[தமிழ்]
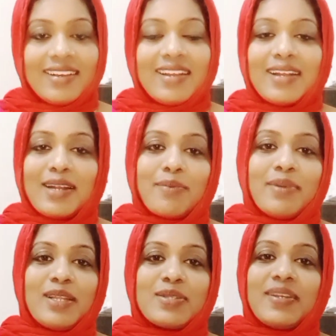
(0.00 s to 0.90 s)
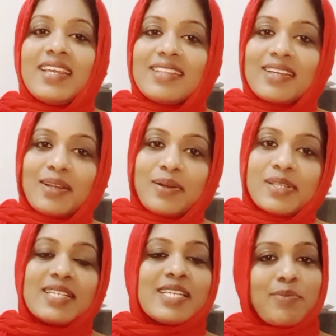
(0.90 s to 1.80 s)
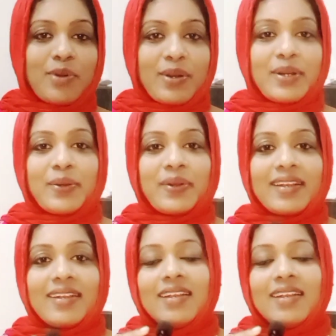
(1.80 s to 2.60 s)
அப்படின்னு சொல்லி அந்த க்ளோஸ்னஸ் அந்த பாண்ட் இருக்குங்க